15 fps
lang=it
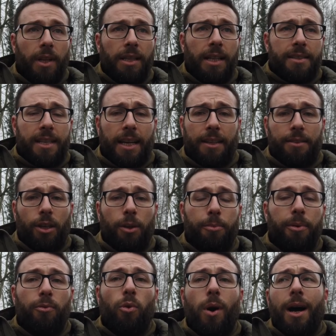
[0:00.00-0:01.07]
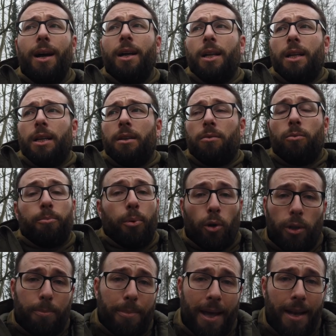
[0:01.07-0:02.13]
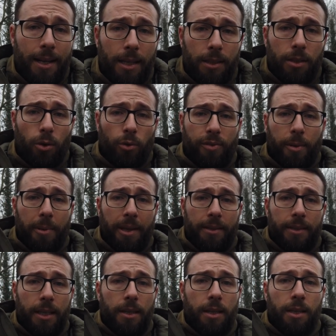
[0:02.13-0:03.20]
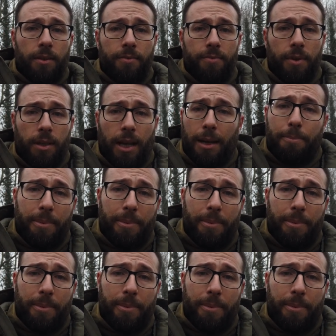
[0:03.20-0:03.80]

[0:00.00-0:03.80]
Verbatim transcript: nel sacchettino in PVA, un po' di pellet ovviamente al